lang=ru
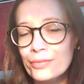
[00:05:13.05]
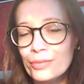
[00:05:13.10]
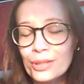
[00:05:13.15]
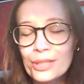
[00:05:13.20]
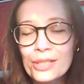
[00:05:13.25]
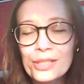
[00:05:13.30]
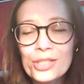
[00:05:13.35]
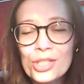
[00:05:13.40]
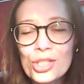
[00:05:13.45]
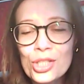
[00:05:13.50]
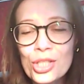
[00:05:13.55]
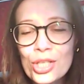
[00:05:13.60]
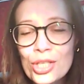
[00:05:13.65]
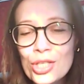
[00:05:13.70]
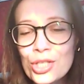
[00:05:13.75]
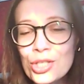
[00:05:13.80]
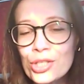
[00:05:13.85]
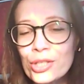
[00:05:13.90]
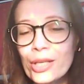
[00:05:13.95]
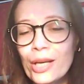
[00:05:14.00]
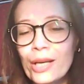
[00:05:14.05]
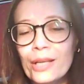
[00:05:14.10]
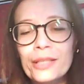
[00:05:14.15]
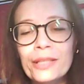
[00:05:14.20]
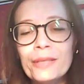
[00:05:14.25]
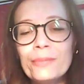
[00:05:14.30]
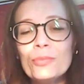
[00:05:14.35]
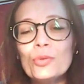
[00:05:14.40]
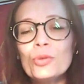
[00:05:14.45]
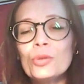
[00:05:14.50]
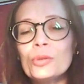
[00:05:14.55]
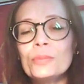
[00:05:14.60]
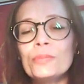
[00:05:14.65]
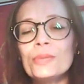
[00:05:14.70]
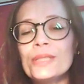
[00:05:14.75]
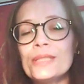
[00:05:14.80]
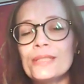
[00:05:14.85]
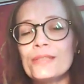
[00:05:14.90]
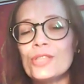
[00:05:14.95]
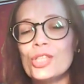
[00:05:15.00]
Вот эти женщины, они могут
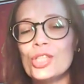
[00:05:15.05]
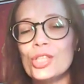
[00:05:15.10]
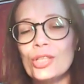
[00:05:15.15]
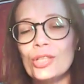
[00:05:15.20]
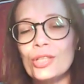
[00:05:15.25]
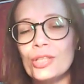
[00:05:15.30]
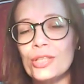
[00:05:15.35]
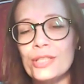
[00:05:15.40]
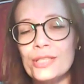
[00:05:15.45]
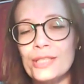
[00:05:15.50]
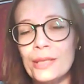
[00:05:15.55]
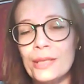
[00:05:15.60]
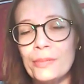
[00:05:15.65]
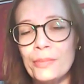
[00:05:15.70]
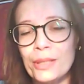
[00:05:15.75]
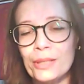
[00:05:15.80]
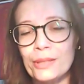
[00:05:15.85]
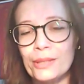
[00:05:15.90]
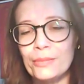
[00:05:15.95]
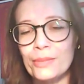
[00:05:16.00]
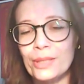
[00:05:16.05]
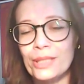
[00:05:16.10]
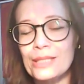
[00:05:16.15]
быть совершенно незаметными.